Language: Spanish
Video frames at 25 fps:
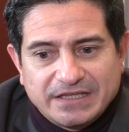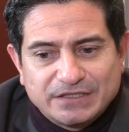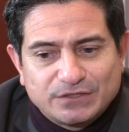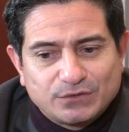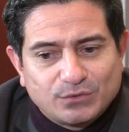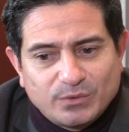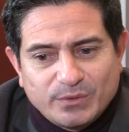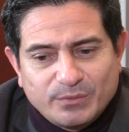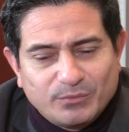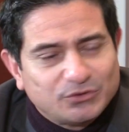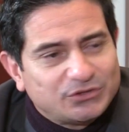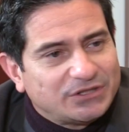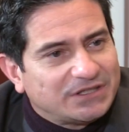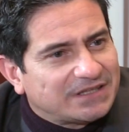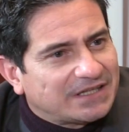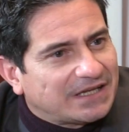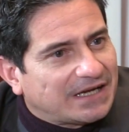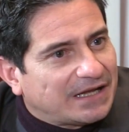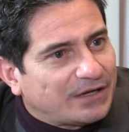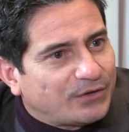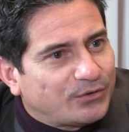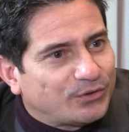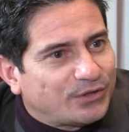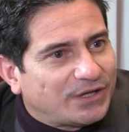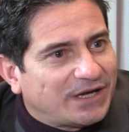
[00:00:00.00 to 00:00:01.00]
y estuvimos en
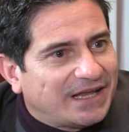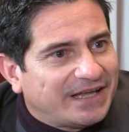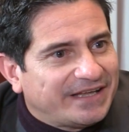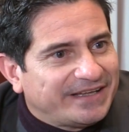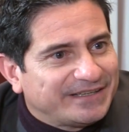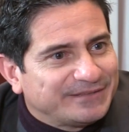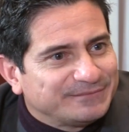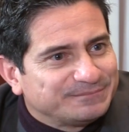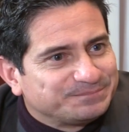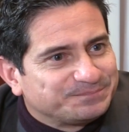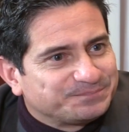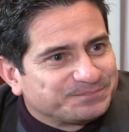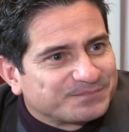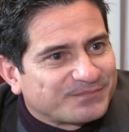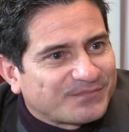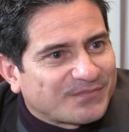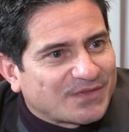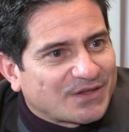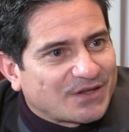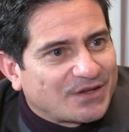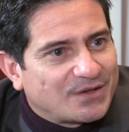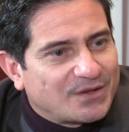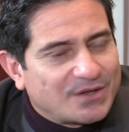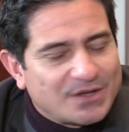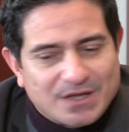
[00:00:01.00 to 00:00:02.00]
Tenango del Aire.
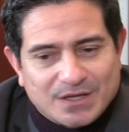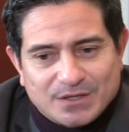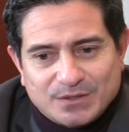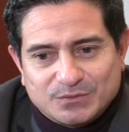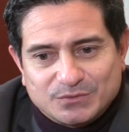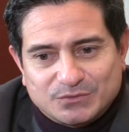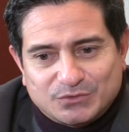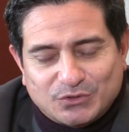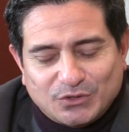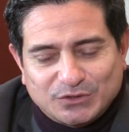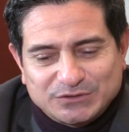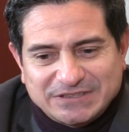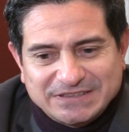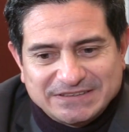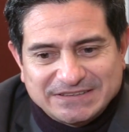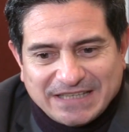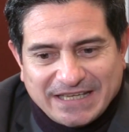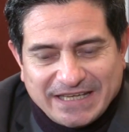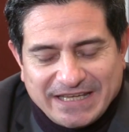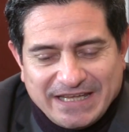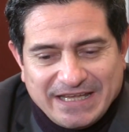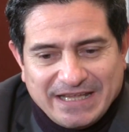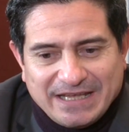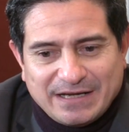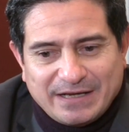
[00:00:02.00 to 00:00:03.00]
Entonces
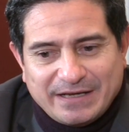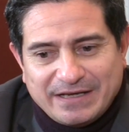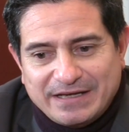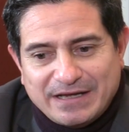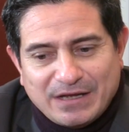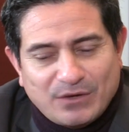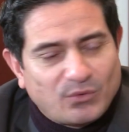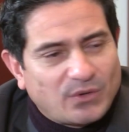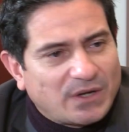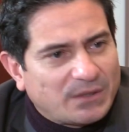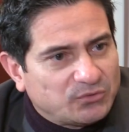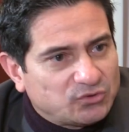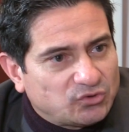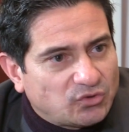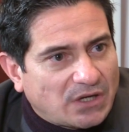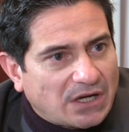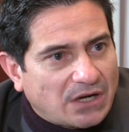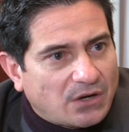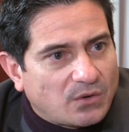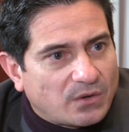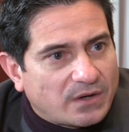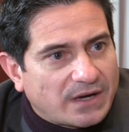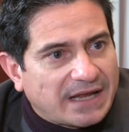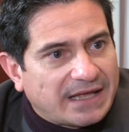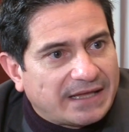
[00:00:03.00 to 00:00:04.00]
ahí inauguramos una
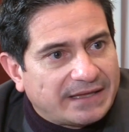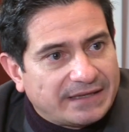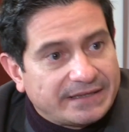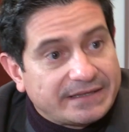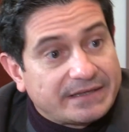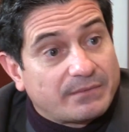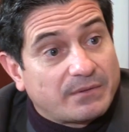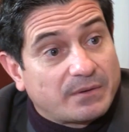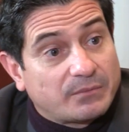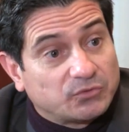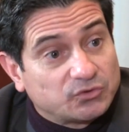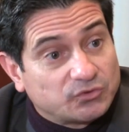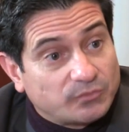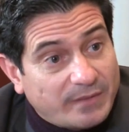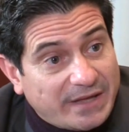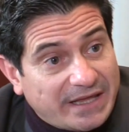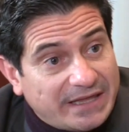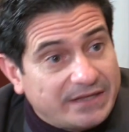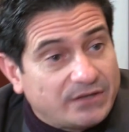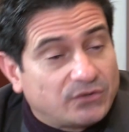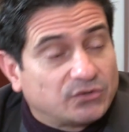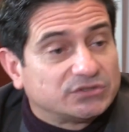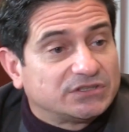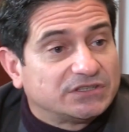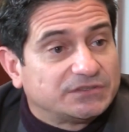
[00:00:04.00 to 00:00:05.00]
jornada, llevamos
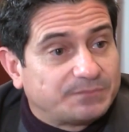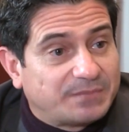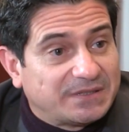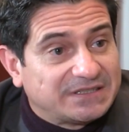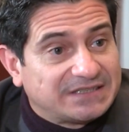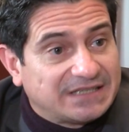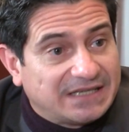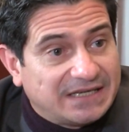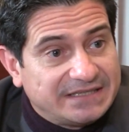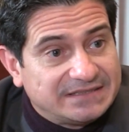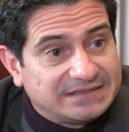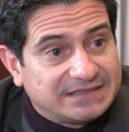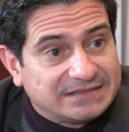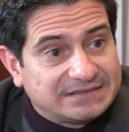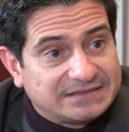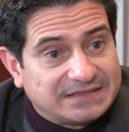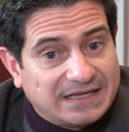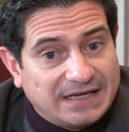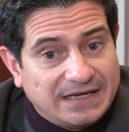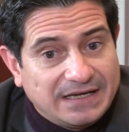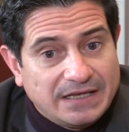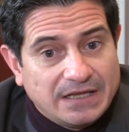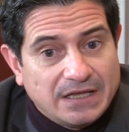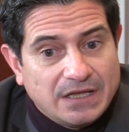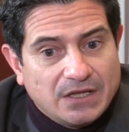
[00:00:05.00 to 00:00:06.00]
médicos, especialistas,
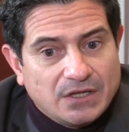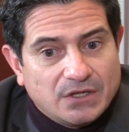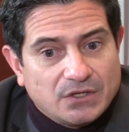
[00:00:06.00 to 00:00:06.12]
tal,